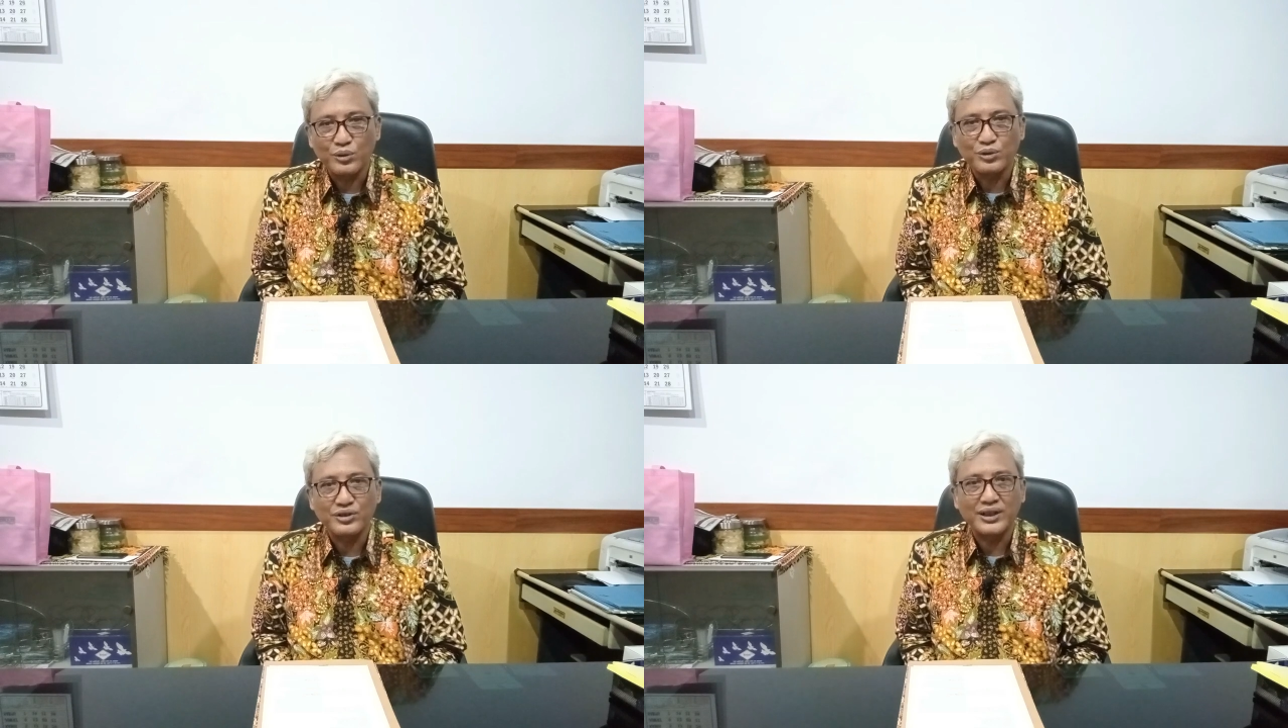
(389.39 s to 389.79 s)

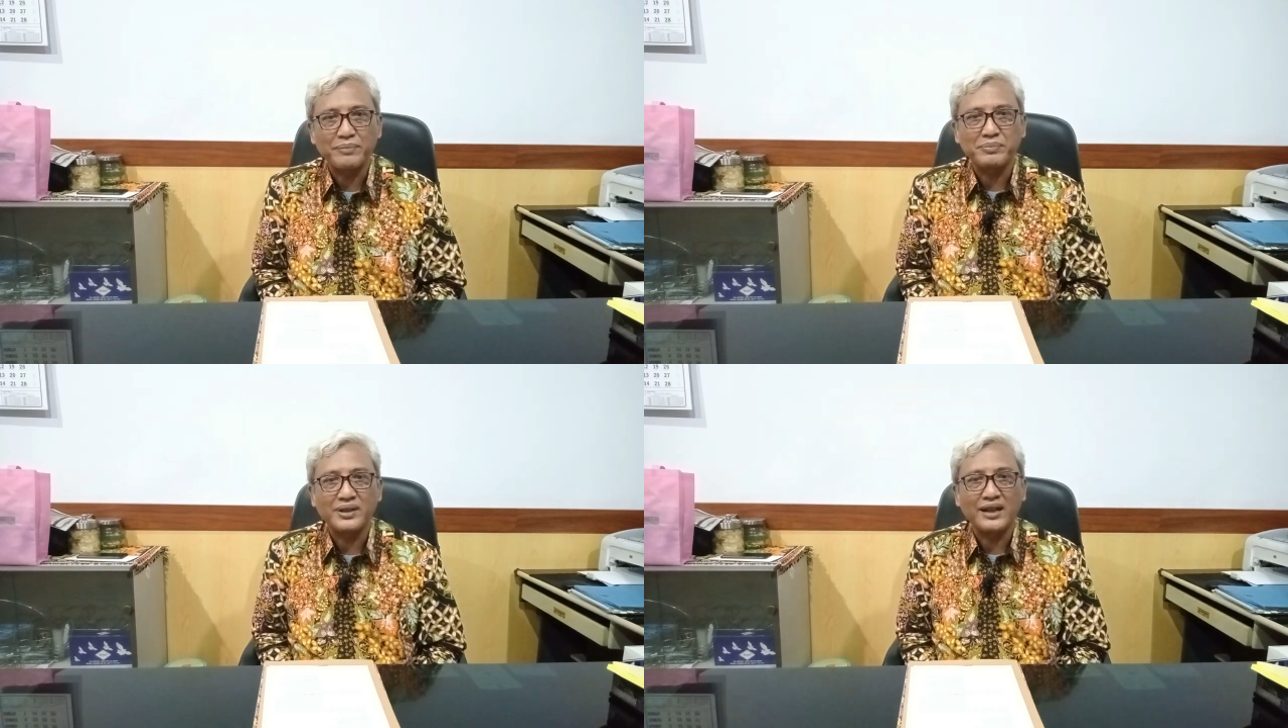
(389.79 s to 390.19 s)

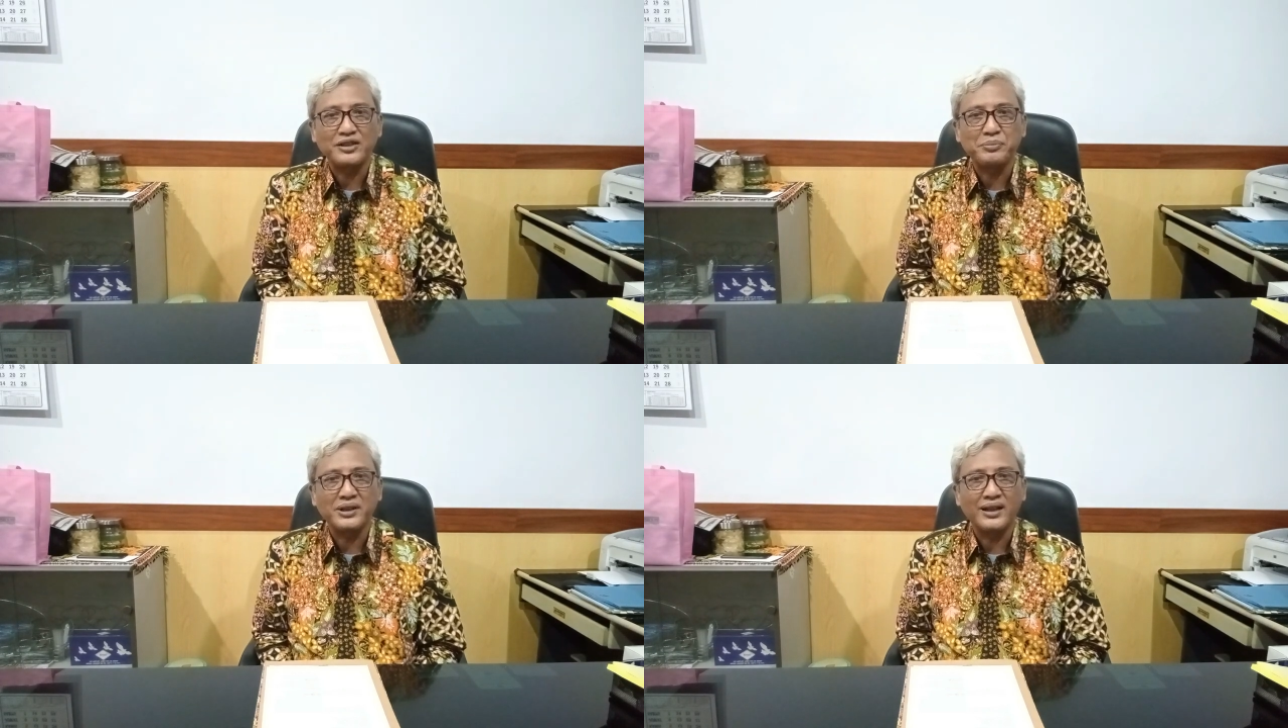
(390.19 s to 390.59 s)
konsep
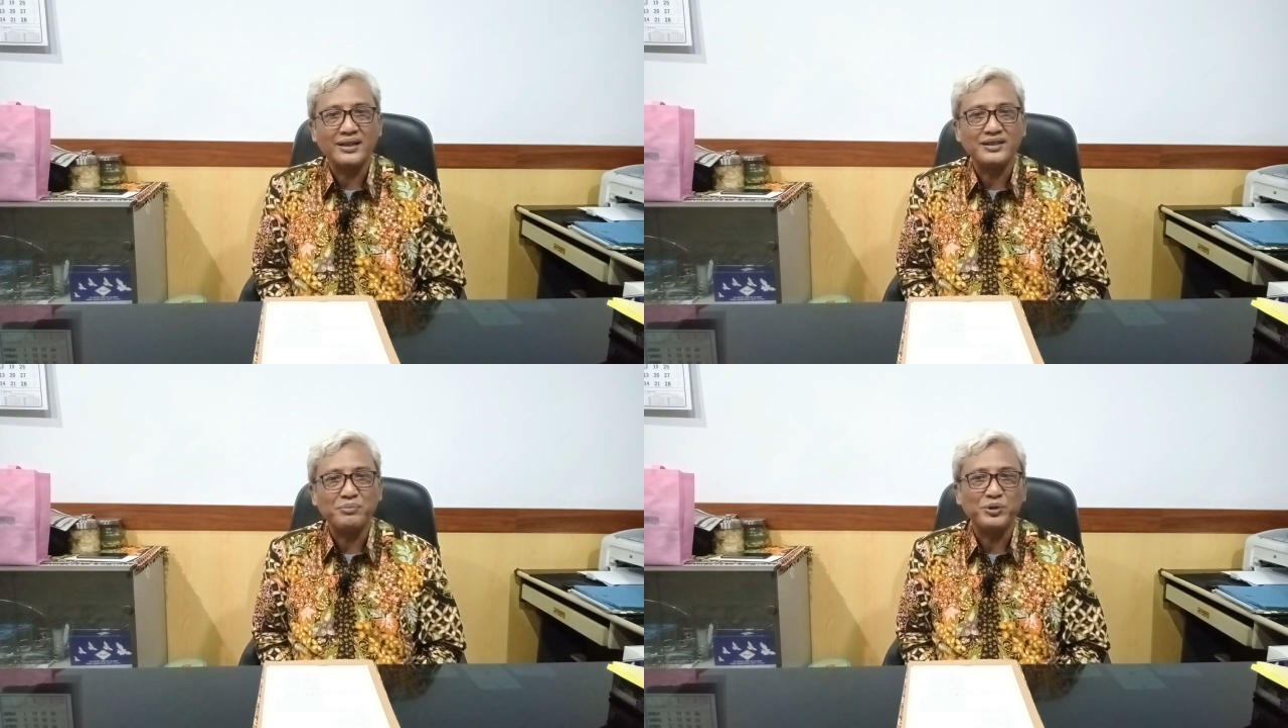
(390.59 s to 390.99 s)

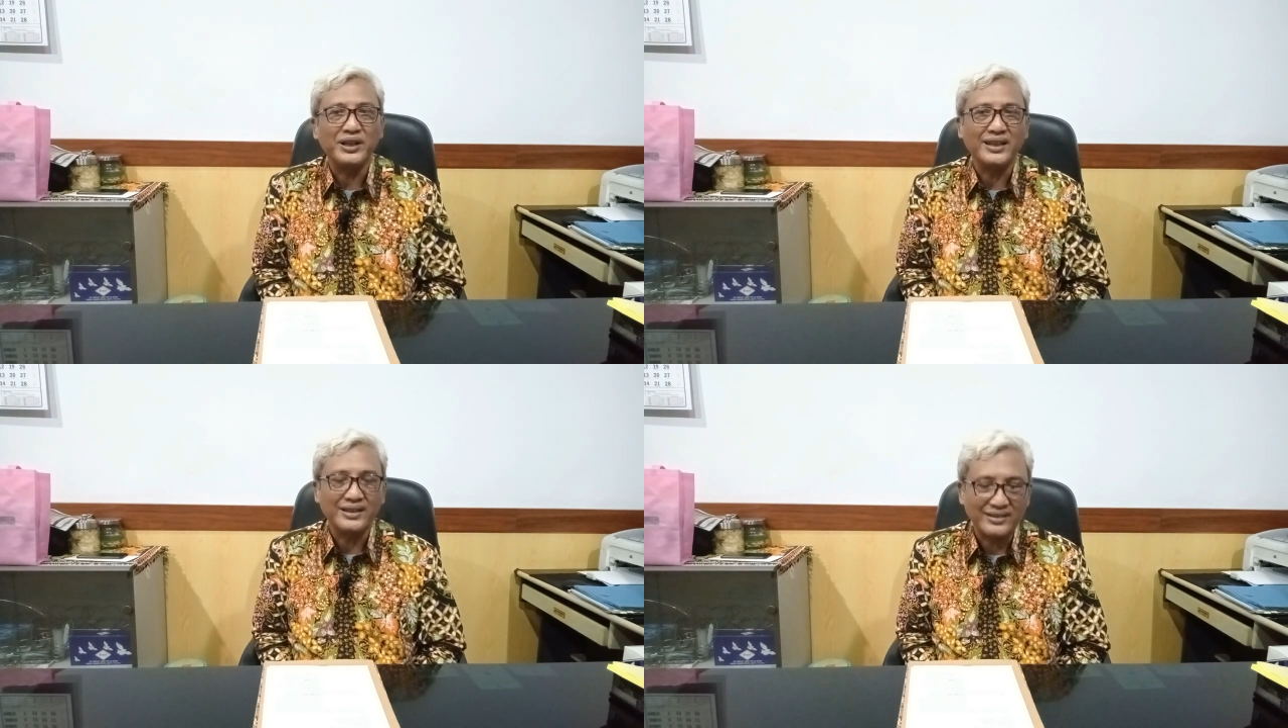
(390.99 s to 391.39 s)
transmigrasi
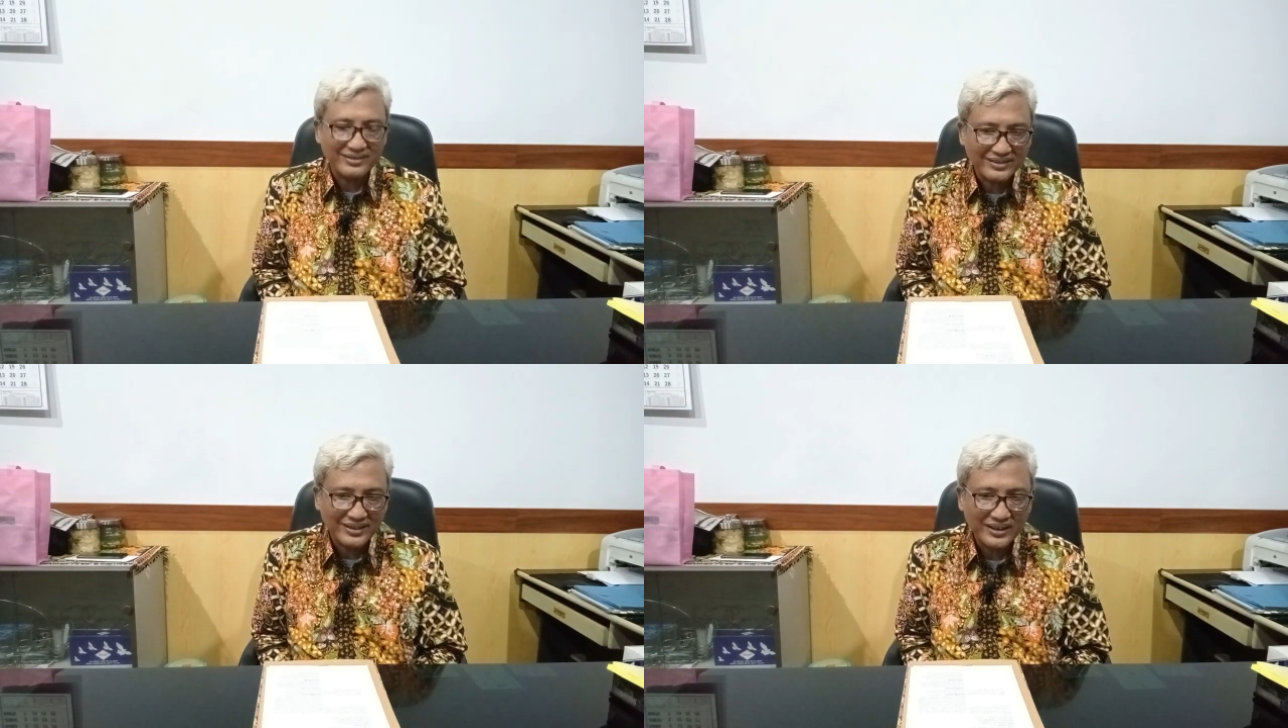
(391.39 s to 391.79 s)

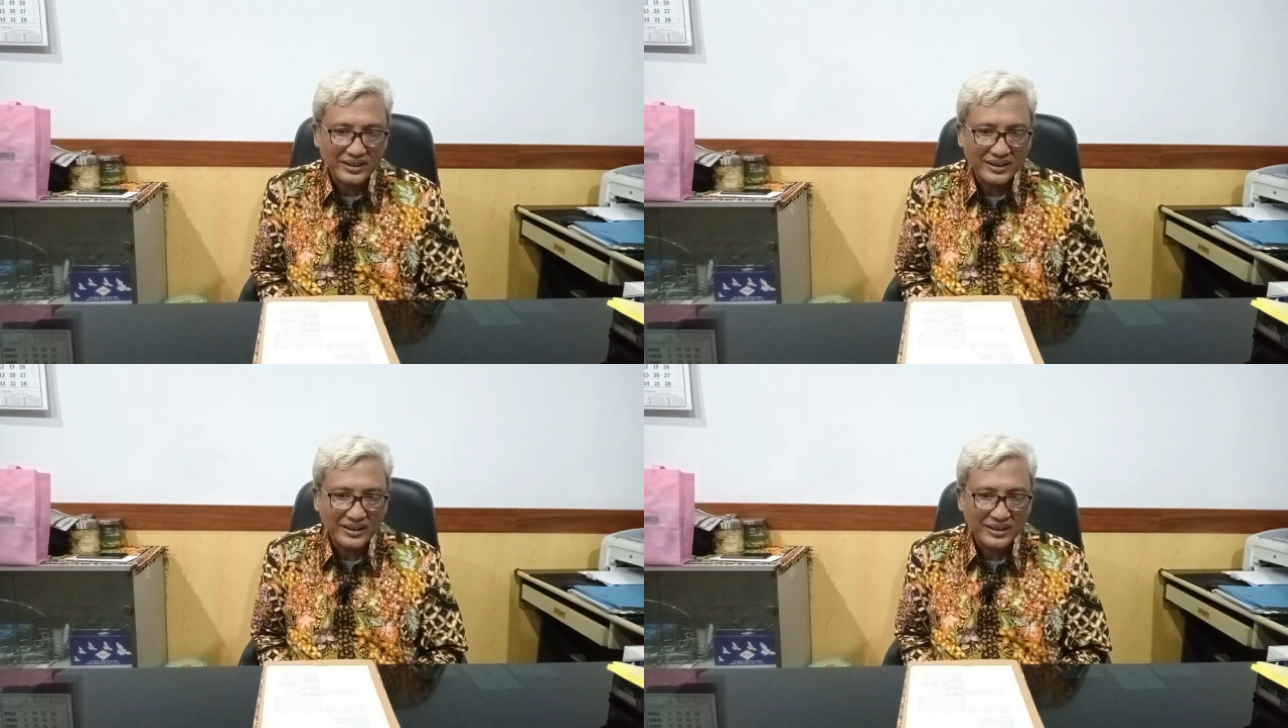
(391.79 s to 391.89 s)
modern,